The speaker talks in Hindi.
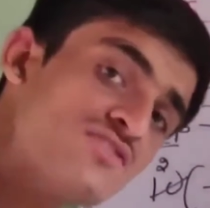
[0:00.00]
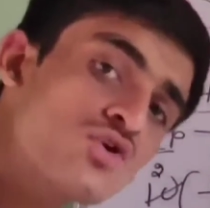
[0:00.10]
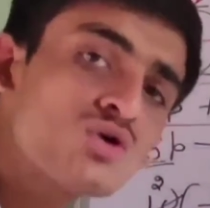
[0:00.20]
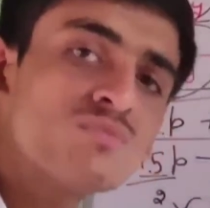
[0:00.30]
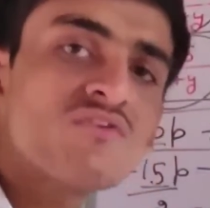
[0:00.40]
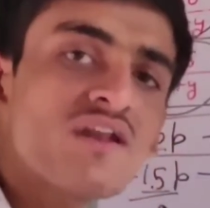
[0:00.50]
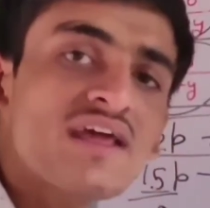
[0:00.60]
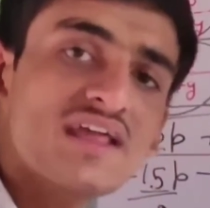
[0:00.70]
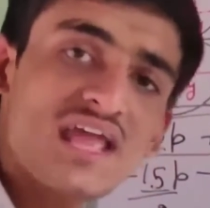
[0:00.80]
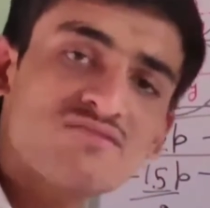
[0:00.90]
है दोनों में
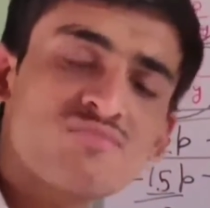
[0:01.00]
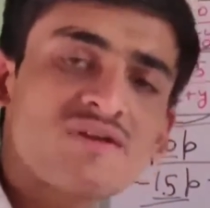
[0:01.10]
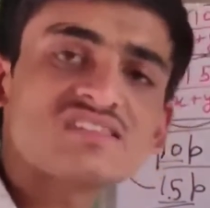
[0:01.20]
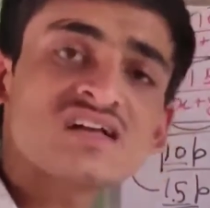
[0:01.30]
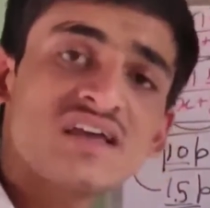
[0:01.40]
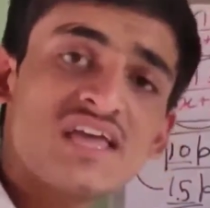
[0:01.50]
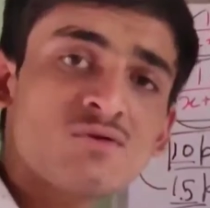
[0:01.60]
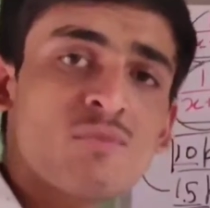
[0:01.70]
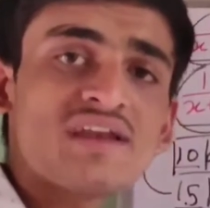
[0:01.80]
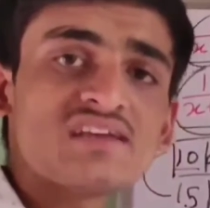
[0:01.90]
वन एक में प्लस का
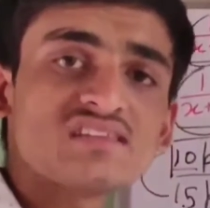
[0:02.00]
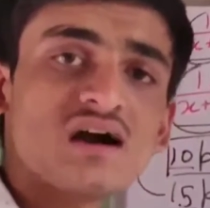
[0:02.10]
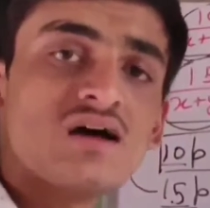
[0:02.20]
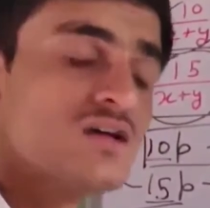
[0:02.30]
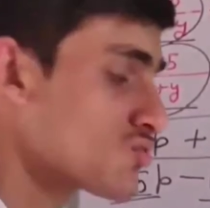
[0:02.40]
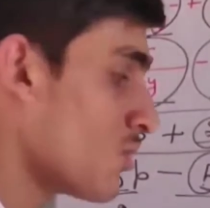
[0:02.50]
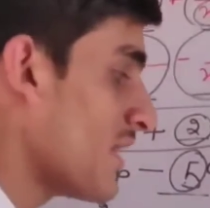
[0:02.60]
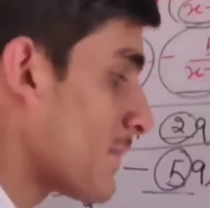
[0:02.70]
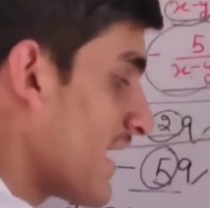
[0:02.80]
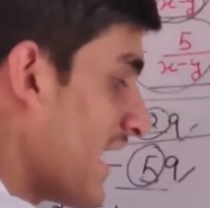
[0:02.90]
एक में माइनस का तो
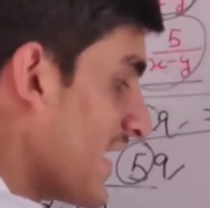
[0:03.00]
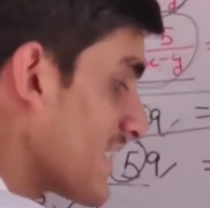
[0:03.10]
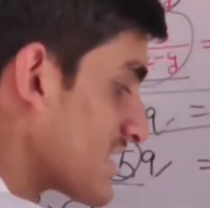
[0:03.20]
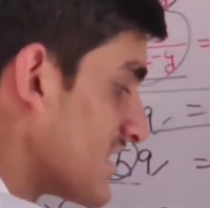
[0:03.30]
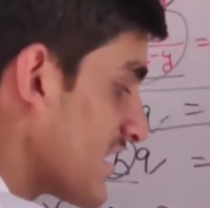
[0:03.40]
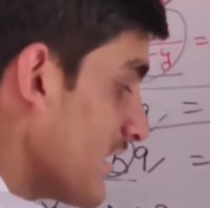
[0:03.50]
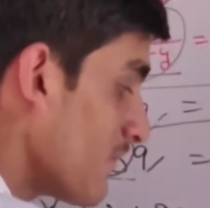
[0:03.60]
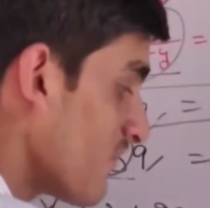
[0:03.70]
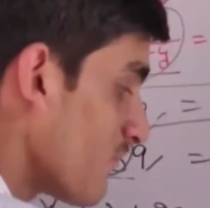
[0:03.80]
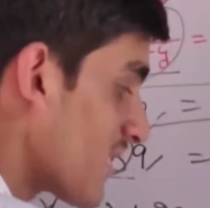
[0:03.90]
हम यहाँ पर ऐड कर देंगे
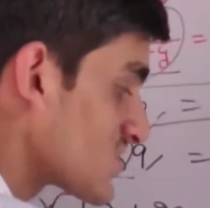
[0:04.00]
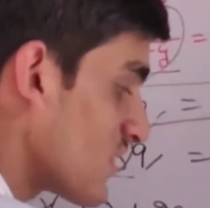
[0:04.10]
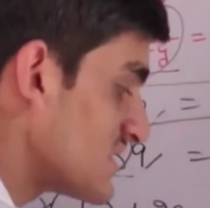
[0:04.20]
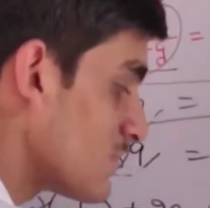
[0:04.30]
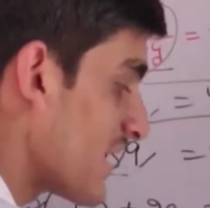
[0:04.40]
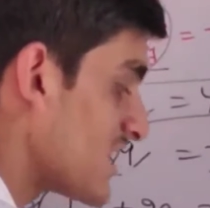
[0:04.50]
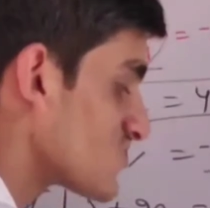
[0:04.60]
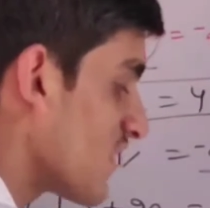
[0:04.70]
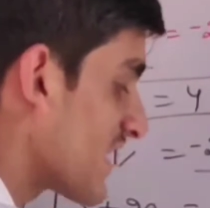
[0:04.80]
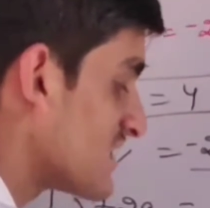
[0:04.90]
प्लस वाई से
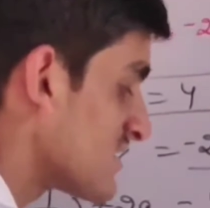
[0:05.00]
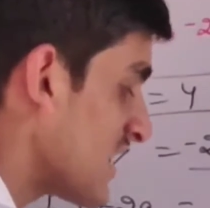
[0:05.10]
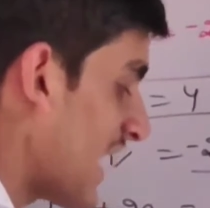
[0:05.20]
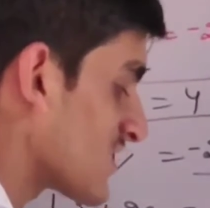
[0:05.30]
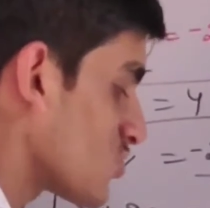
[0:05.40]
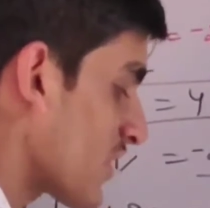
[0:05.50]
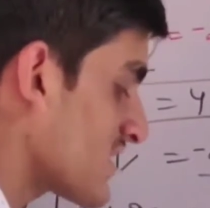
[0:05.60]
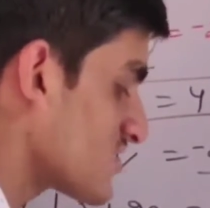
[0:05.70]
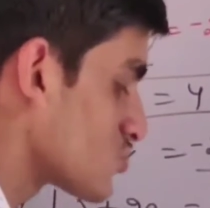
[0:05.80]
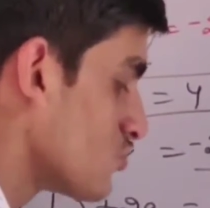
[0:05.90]
माइनस वाई कैंसिल एक्स और
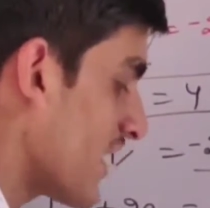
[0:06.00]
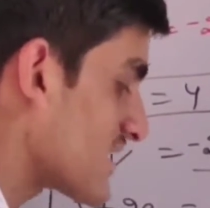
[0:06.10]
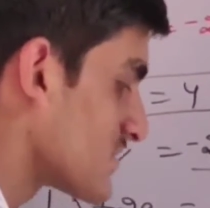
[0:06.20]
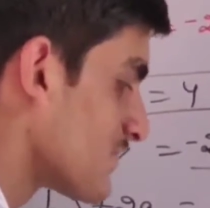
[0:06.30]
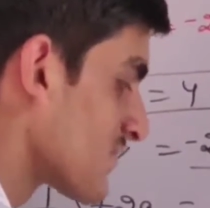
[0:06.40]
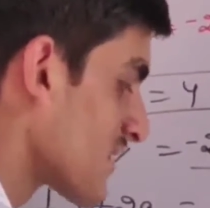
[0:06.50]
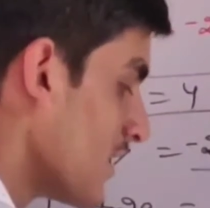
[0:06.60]
एक्स टू एक्स